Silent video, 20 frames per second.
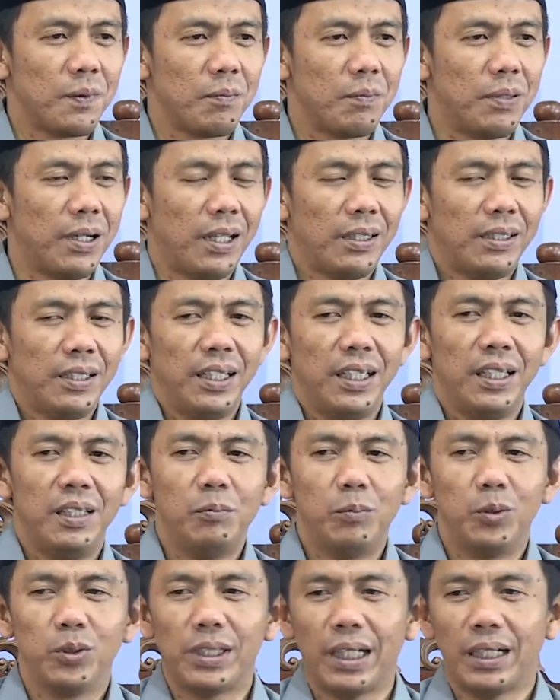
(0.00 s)
berarti
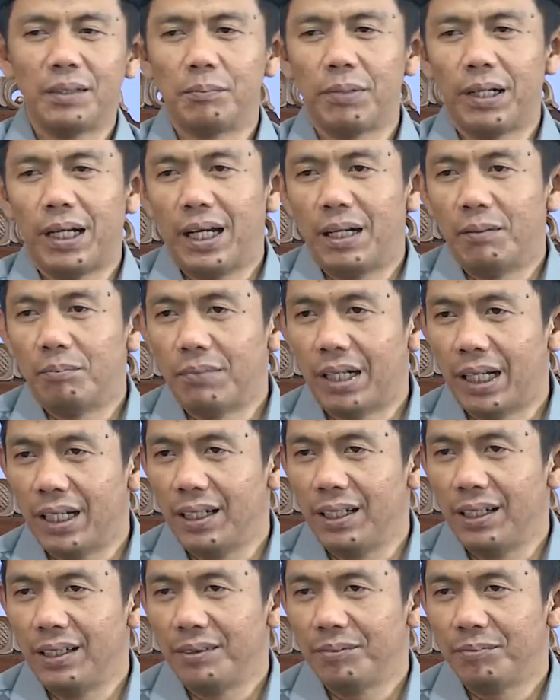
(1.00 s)
ilmu tanpa
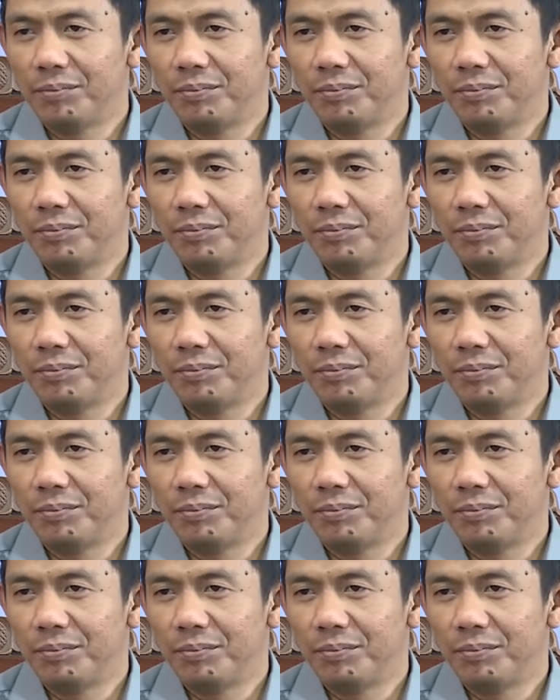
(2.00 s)
amal